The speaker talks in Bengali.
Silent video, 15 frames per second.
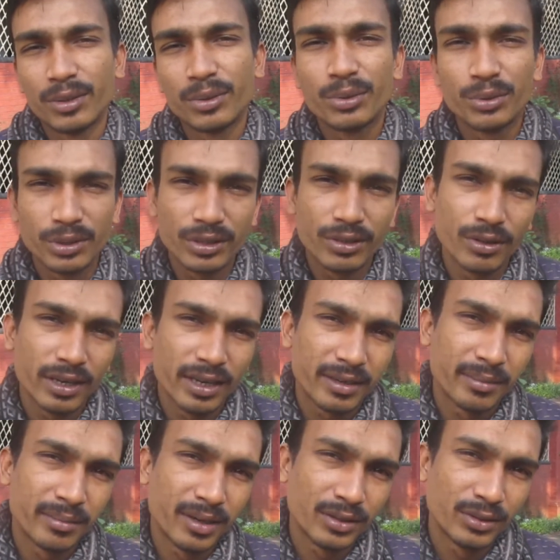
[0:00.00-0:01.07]
গুটি কয়েক
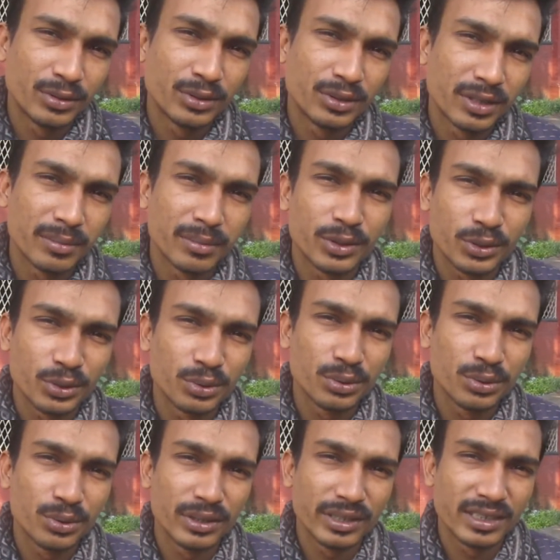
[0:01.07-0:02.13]
মানুষ আমরা শুরু
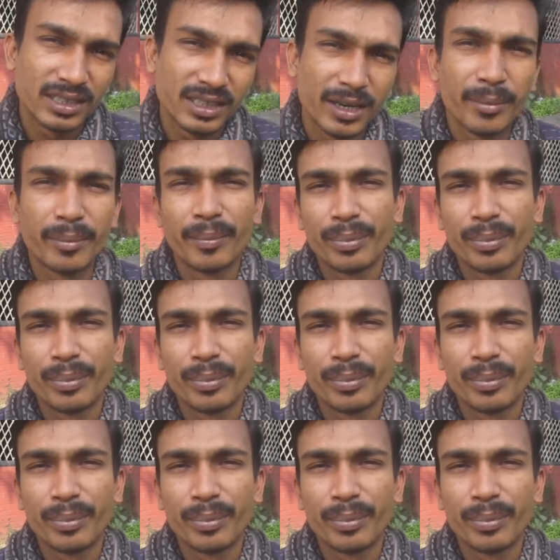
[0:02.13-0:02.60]
করেছিলাম